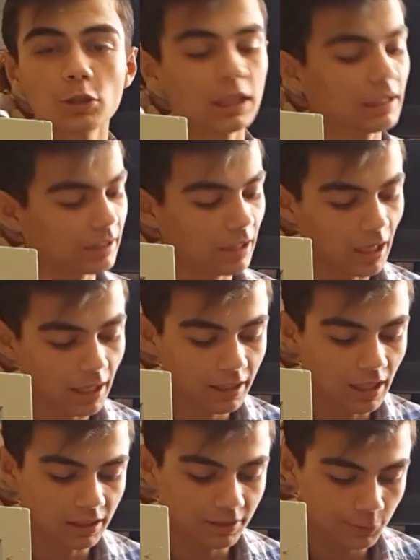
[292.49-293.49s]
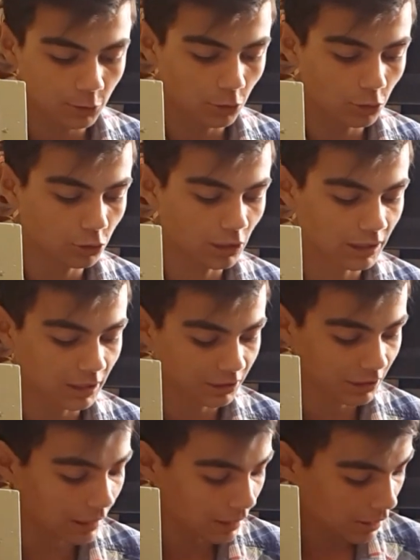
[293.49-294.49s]
model anakartımızı görüyoruz
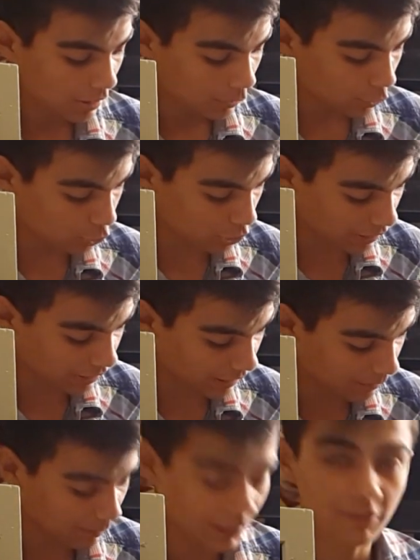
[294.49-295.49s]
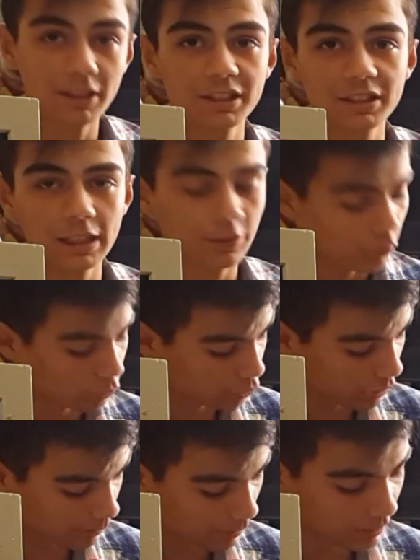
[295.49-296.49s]
arkadaşlar. 3 tane RAM yeri var.
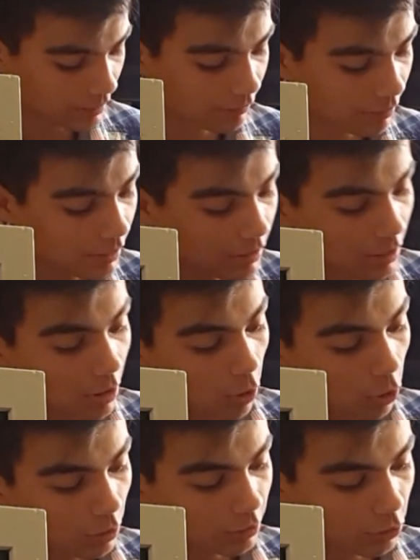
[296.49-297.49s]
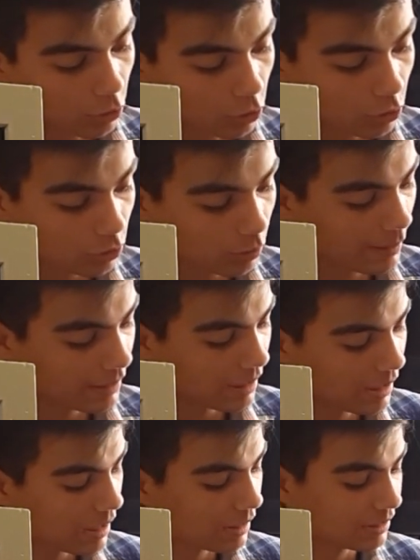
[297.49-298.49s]
DDR400 RAM yerleri var. Ondan sonra gördüğünüz gibi
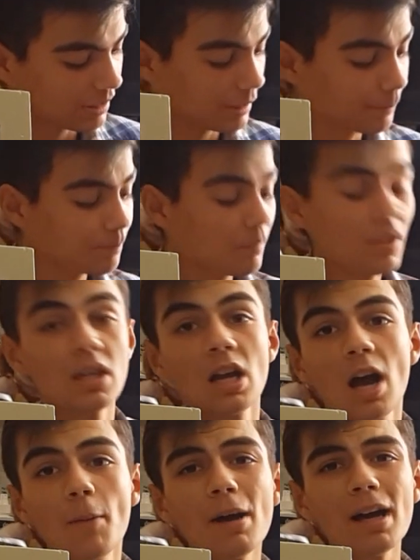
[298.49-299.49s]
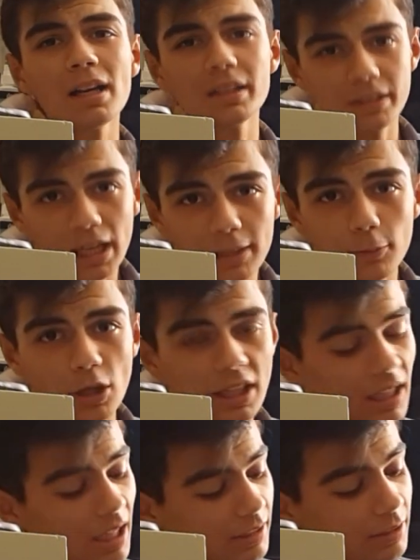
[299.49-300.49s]
ekran kartı yerim. Ama yani bu
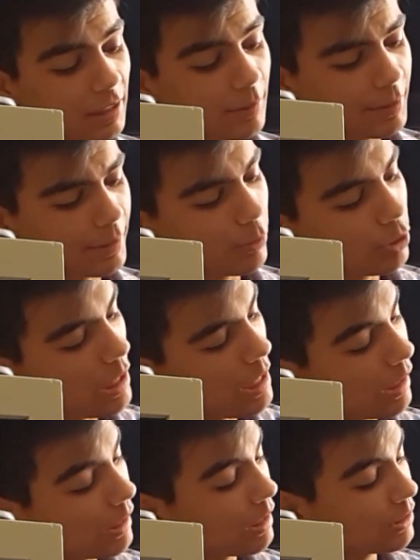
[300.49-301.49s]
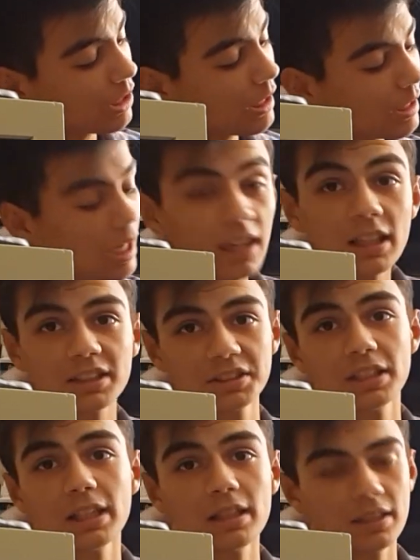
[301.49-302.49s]
anakartın sevmediğim özelliği arkadaşlar
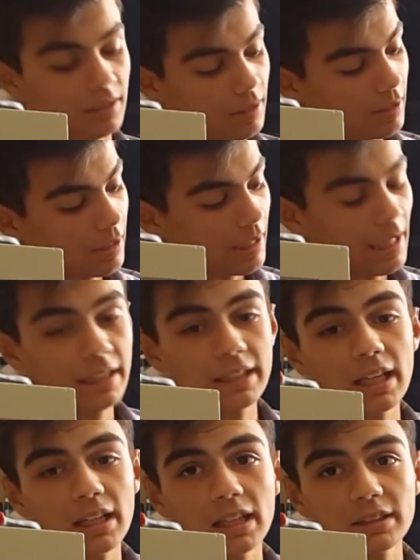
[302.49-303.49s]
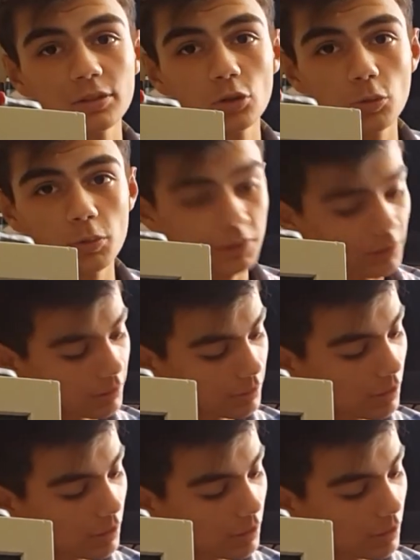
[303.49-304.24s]
arkasında ekran kartını tokma,